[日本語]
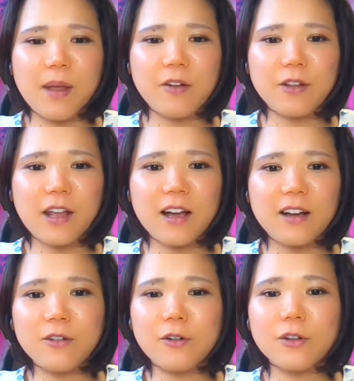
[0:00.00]
冥王星
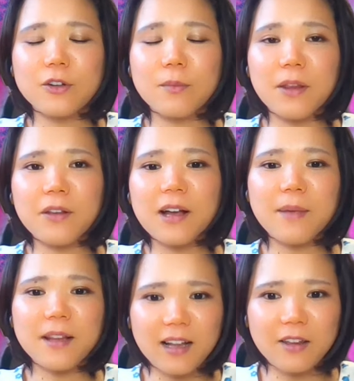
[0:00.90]
が運行する水
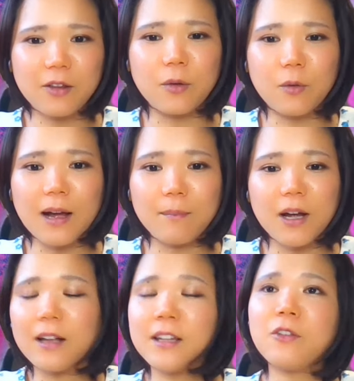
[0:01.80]
亀座っていうのは、
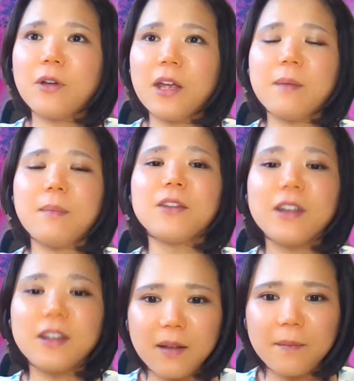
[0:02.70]
風のエレメント
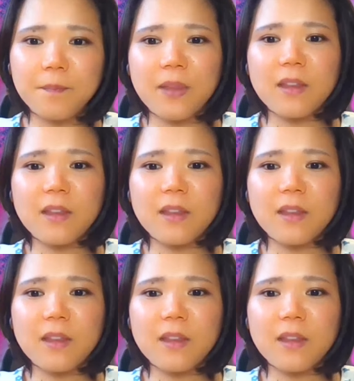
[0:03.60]
ですね。